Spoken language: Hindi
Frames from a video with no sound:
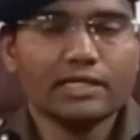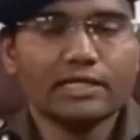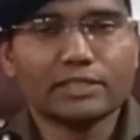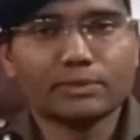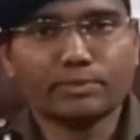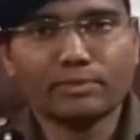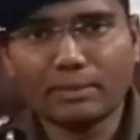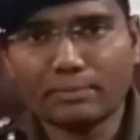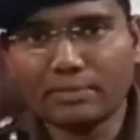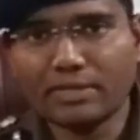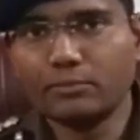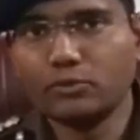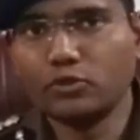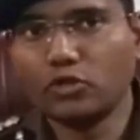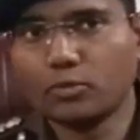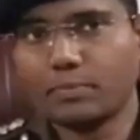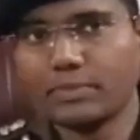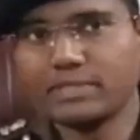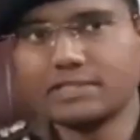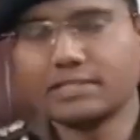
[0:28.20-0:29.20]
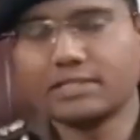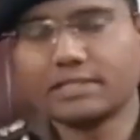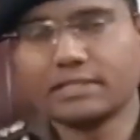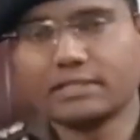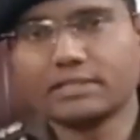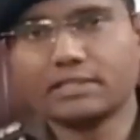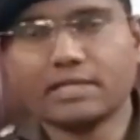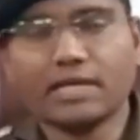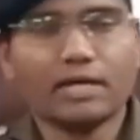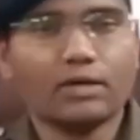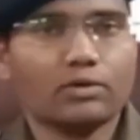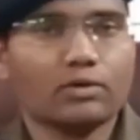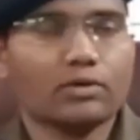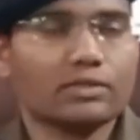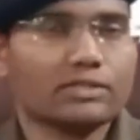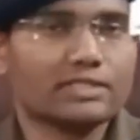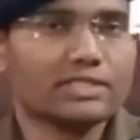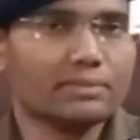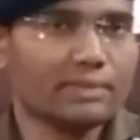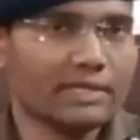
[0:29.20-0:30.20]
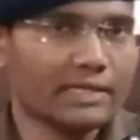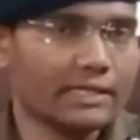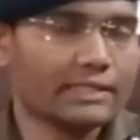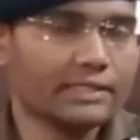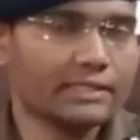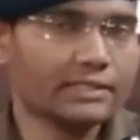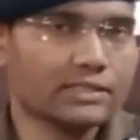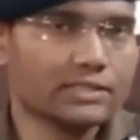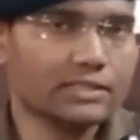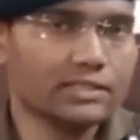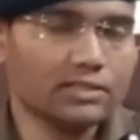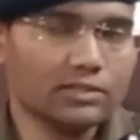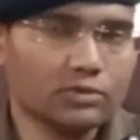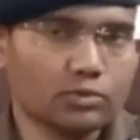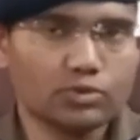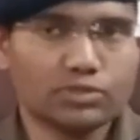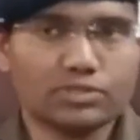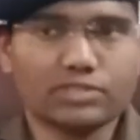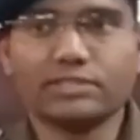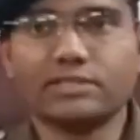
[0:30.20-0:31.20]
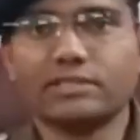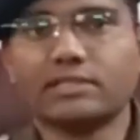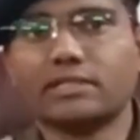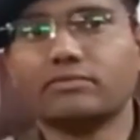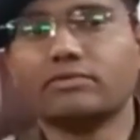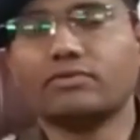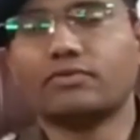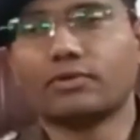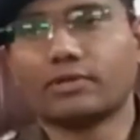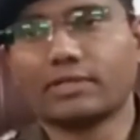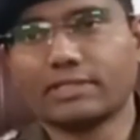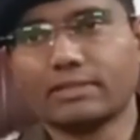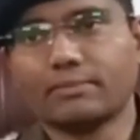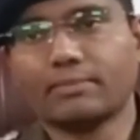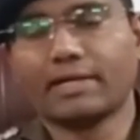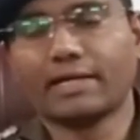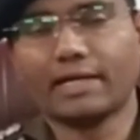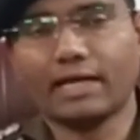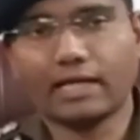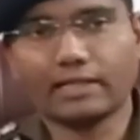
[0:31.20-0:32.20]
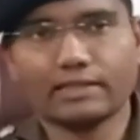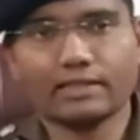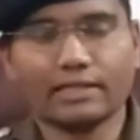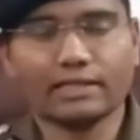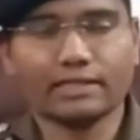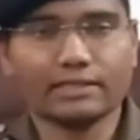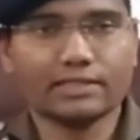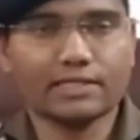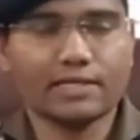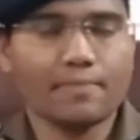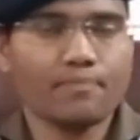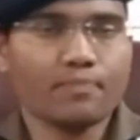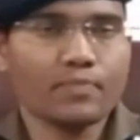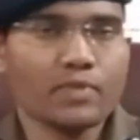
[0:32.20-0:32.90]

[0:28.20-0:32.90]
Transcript: इसमें हमने अभियोग पंजीकृत किया और टीमें गठित की कुछ सीसीटीवी फुटेज हमारे हाथ लगे थे